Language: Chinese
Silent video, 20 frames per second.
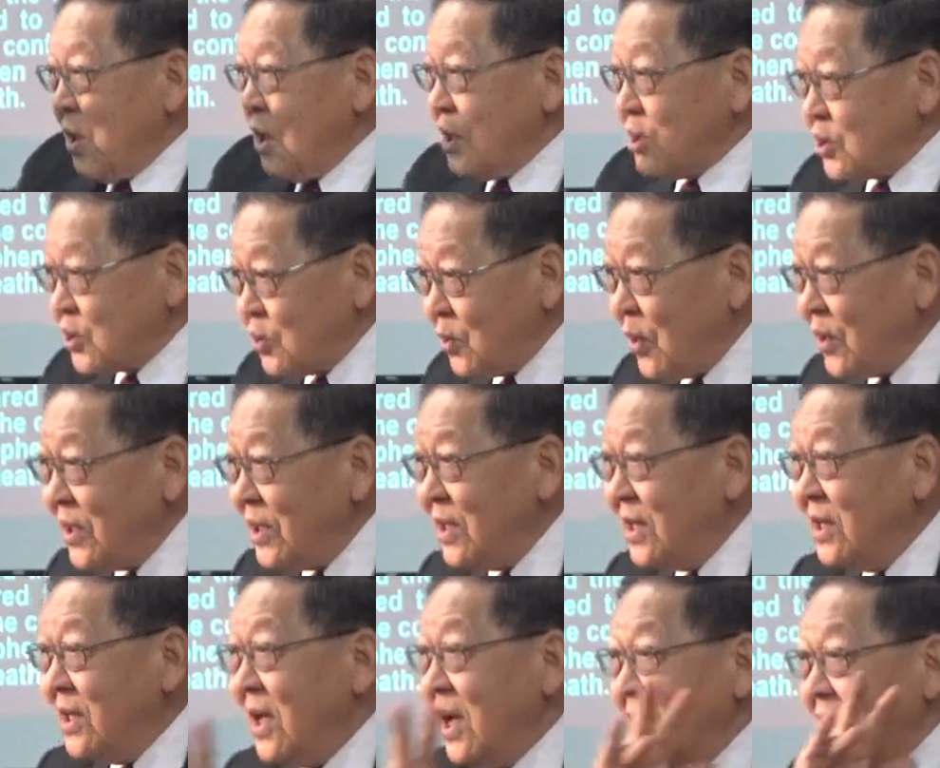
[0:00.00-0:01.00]
所
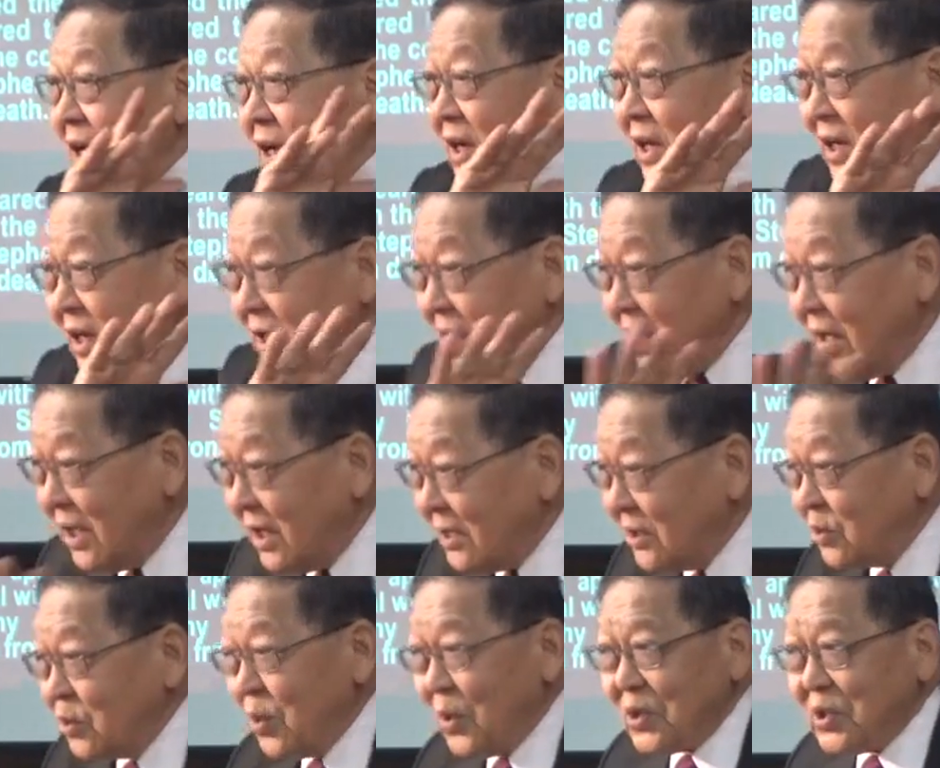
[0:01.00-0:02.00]
以
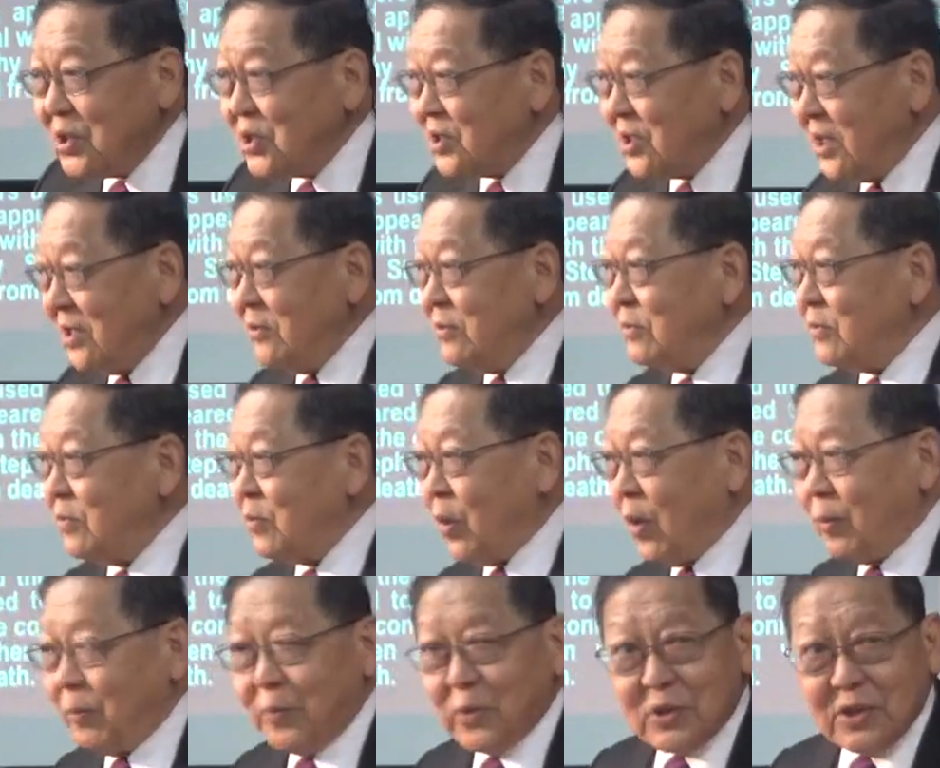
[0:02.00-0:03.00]
很多事情
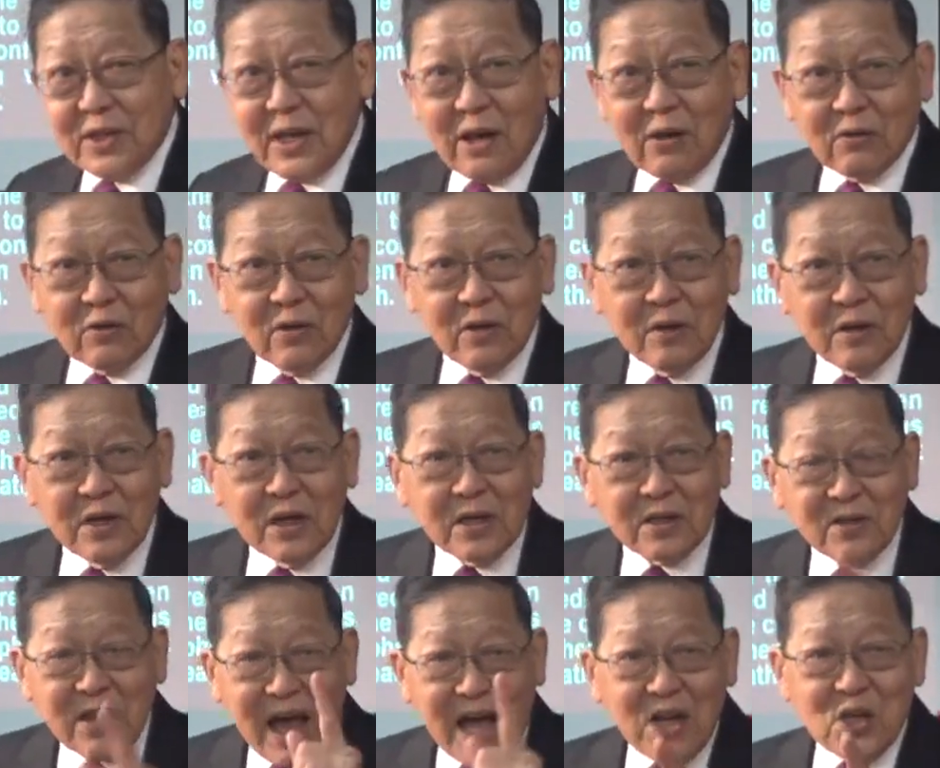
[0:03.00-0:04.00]
我们不知道。
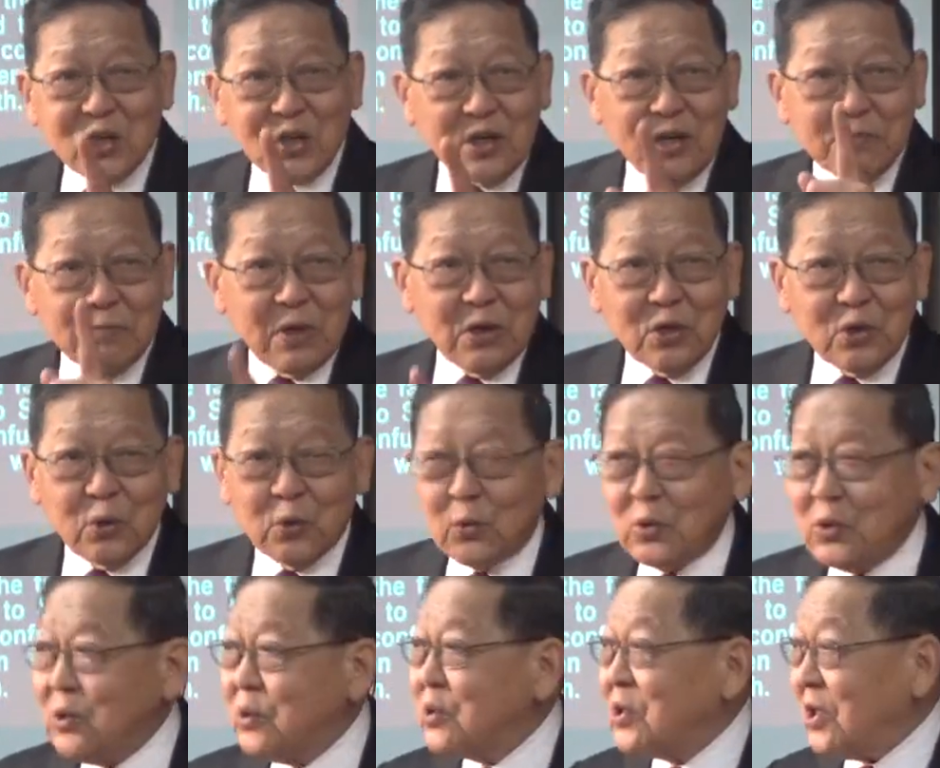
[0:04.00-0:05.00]
当时的门
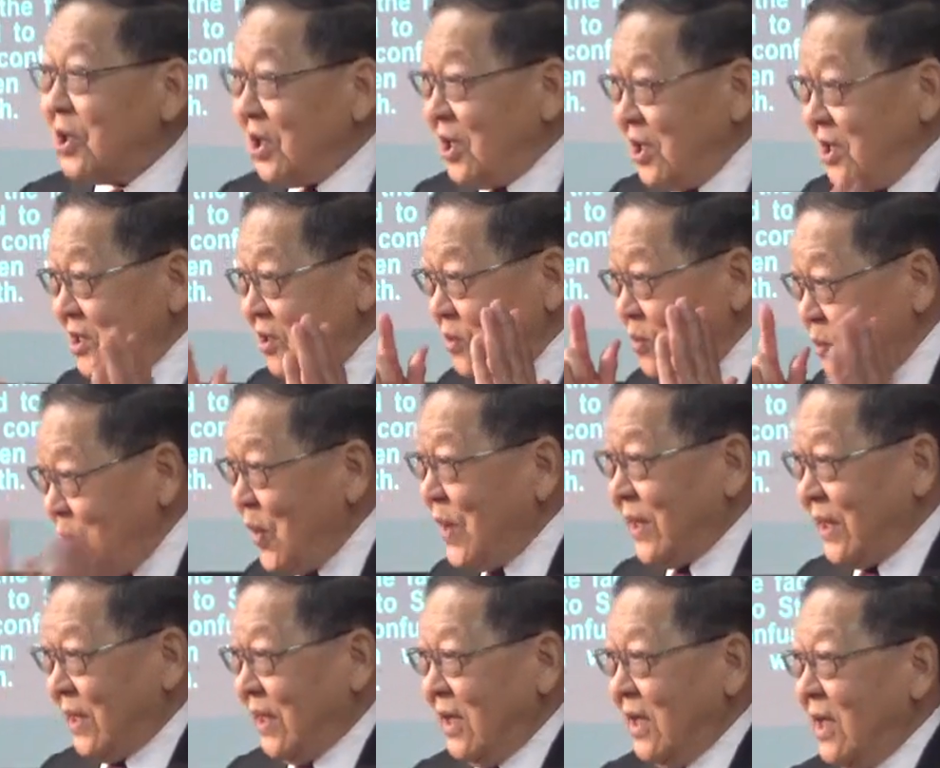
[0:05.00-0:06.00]
徒就是因
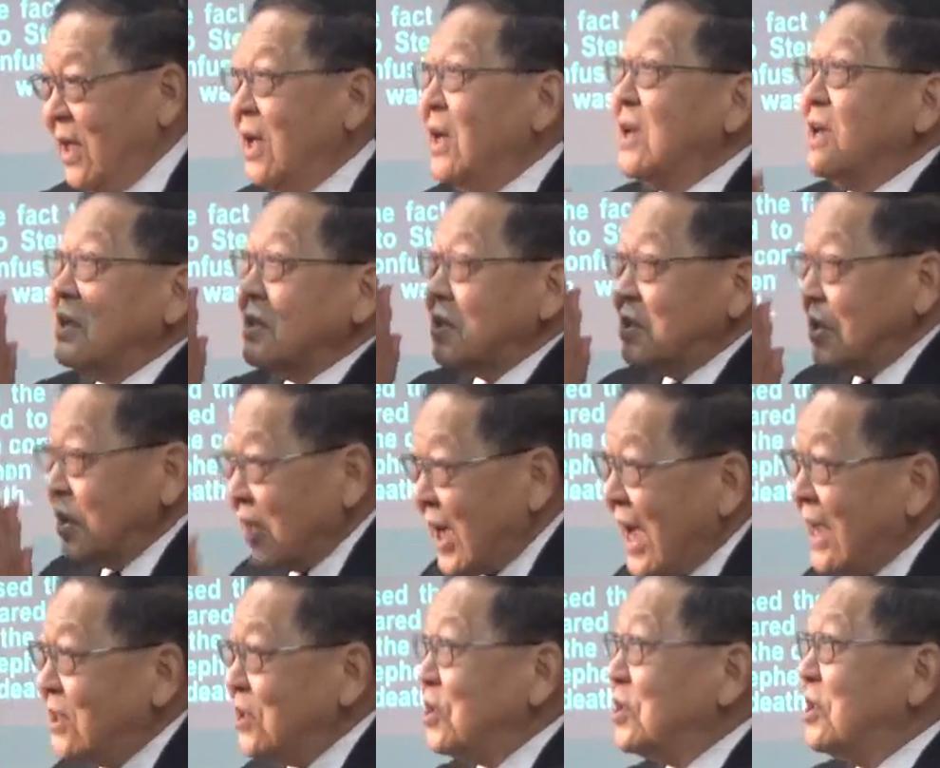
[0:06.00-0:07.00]
为
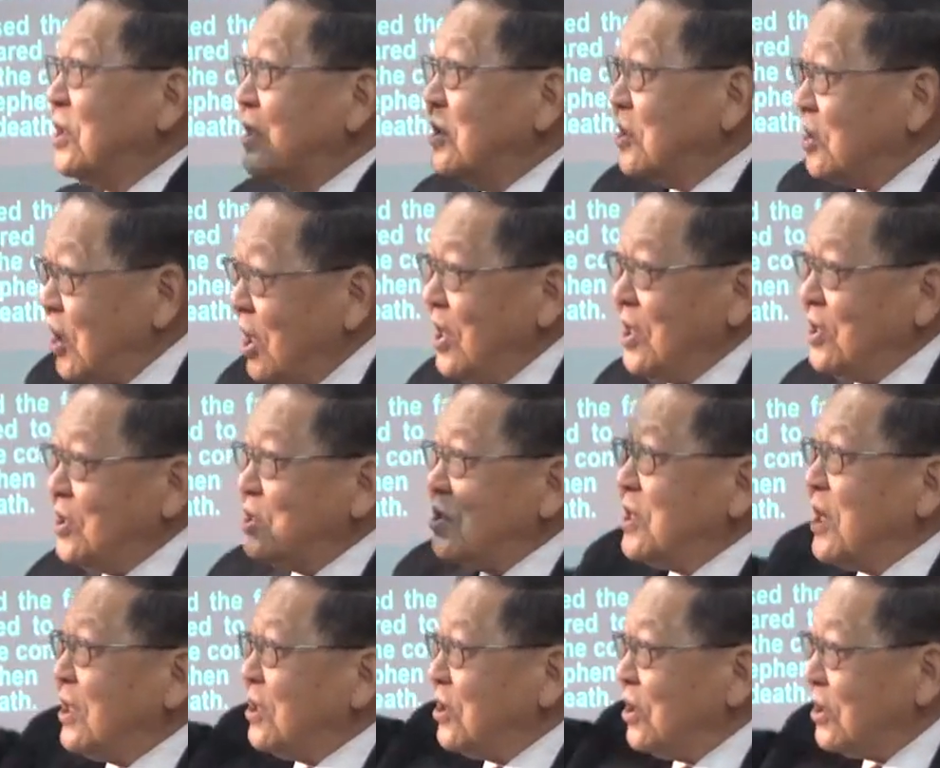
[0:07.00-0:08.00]
看听
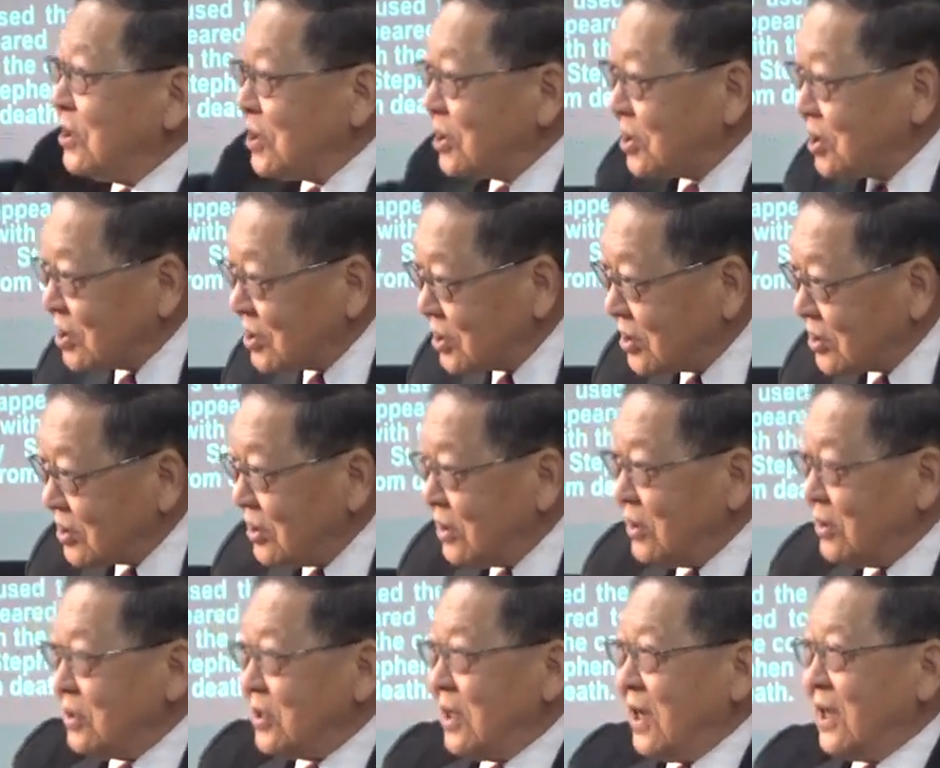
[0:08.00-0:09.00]
见，
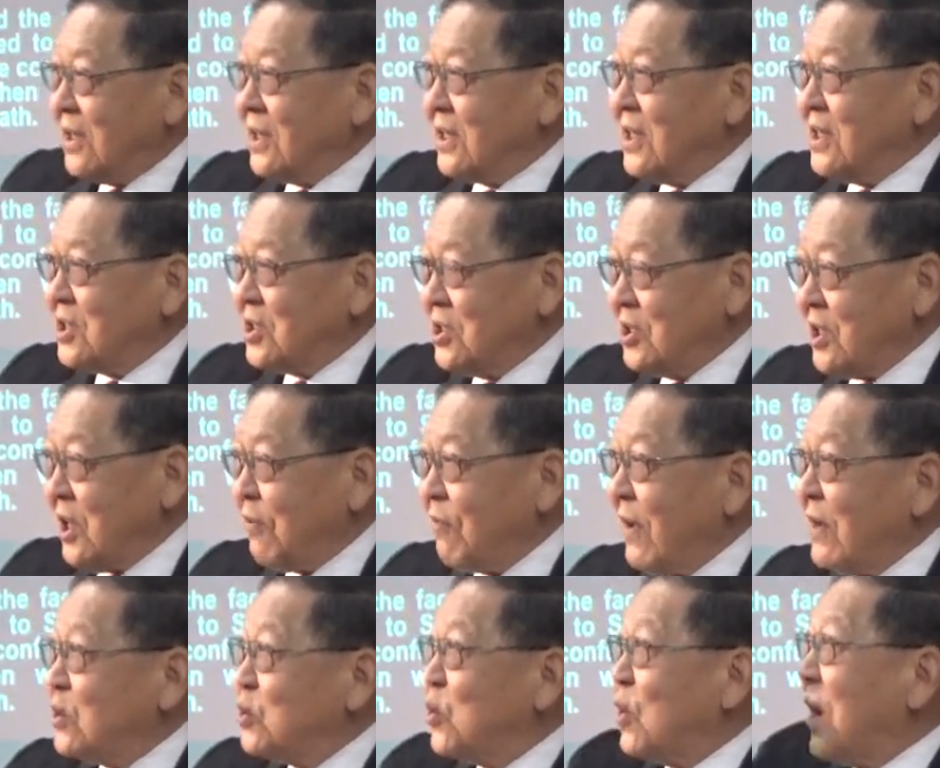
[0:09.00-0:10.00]
呃，这个斯蒂
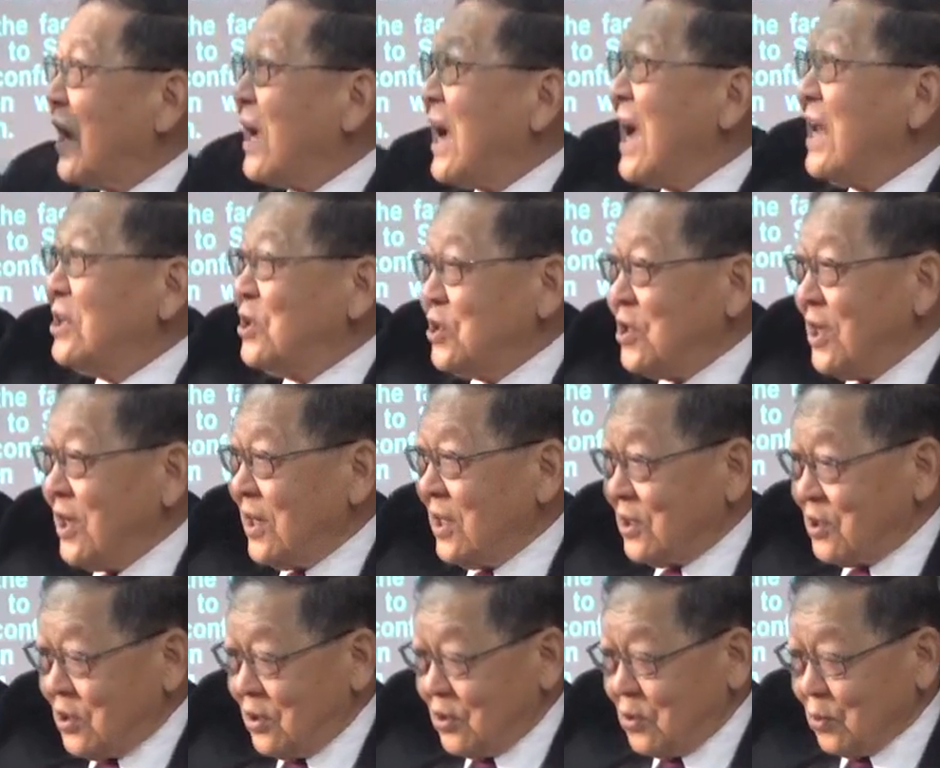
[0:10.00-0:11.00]
凡说了看见了
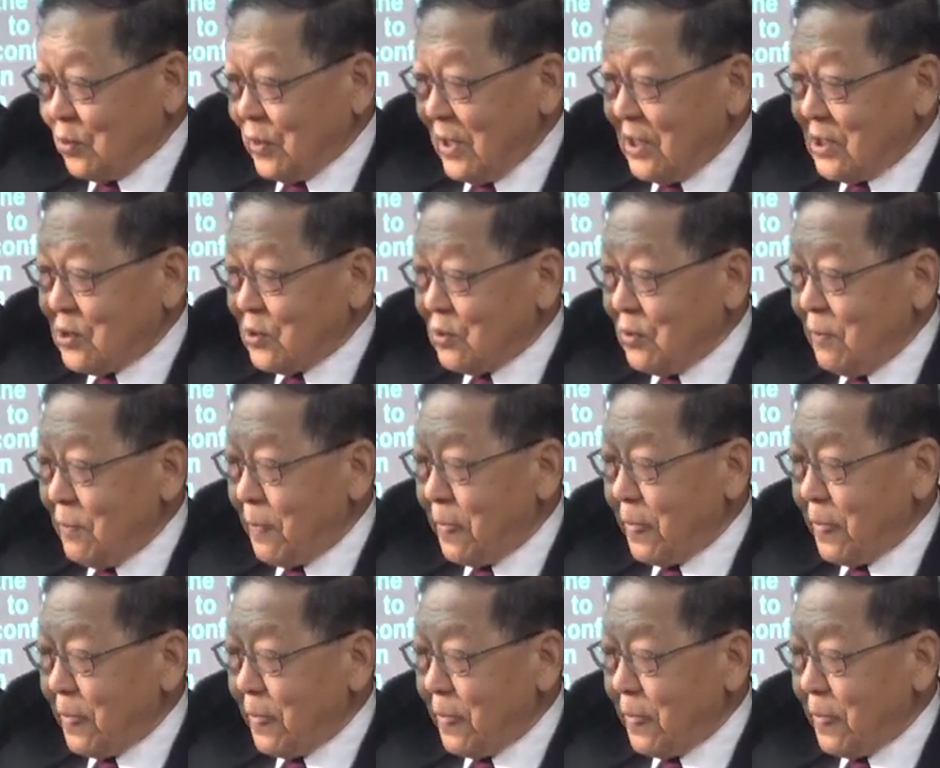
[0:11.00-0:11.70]
主耶稣，